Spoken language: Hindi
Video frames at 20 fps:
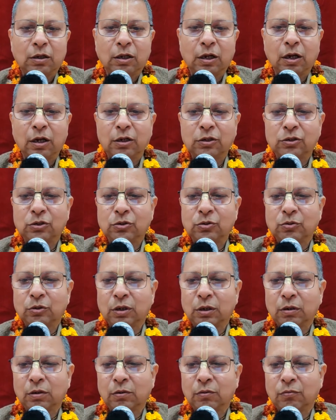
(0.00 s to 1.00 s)
गंगा जी जो
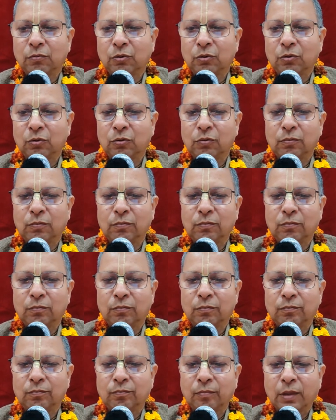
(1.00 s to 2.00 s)
हैं वो
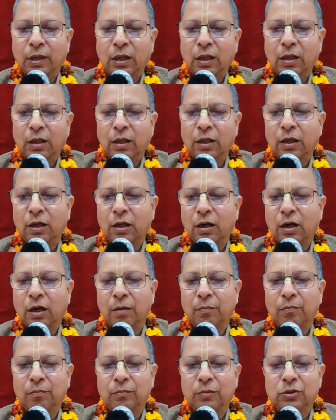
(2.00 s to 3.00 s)
एक
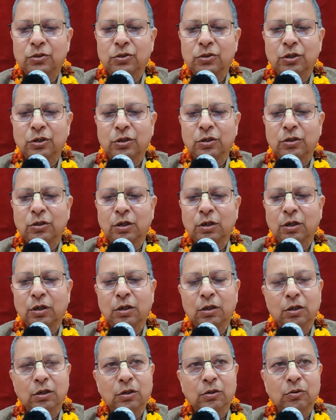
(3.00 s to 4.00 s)
आम स्त्री की तरह
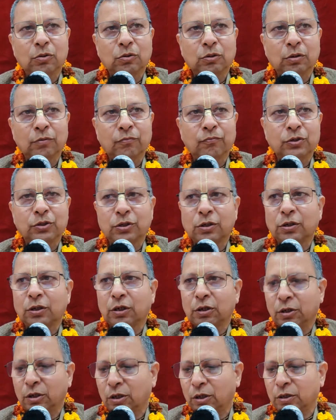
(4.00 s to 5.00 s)
इधर उधर विचरण
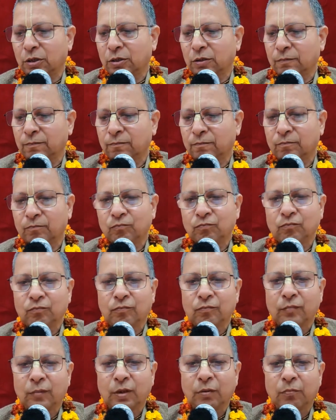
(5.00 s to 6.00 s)
करने लगी
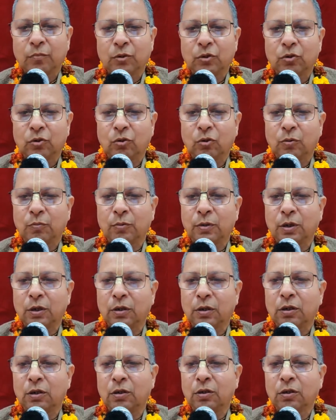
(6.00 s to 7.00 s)
पृथ्वी लोक पर
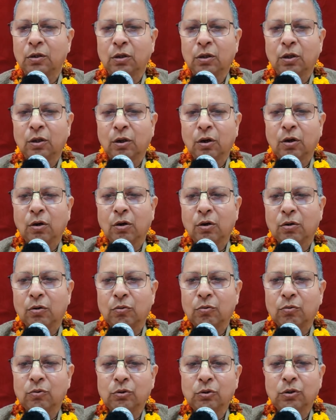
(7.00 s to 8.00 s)
आकर और
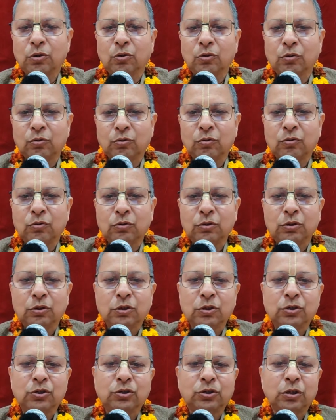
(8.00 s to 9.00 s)
उन दिनों
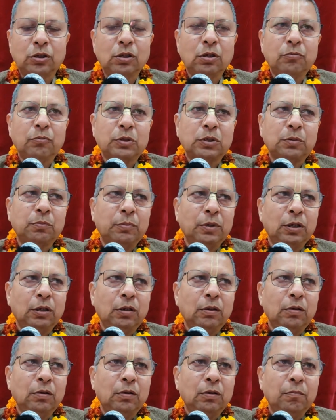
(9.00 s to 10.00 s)
चंद्रवर्ष में
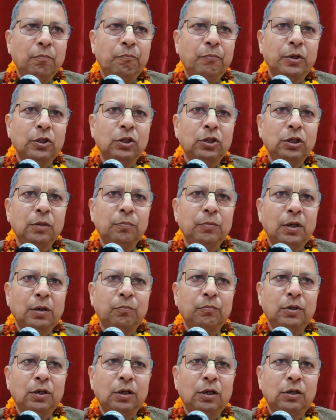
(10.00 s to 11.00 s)
प्रतीप
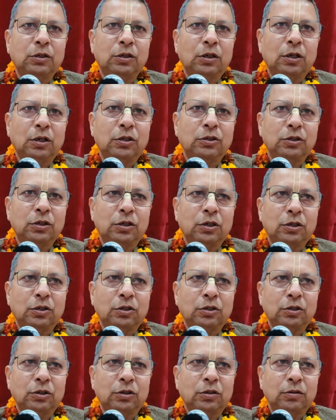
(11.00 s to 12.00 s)
नाम के राजा राज्य
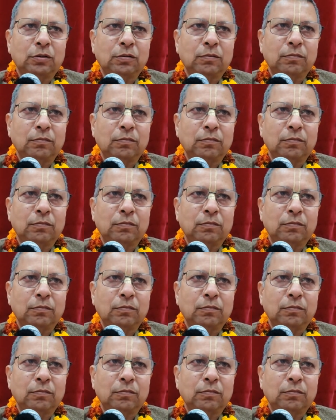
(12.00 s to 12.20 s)
करते थे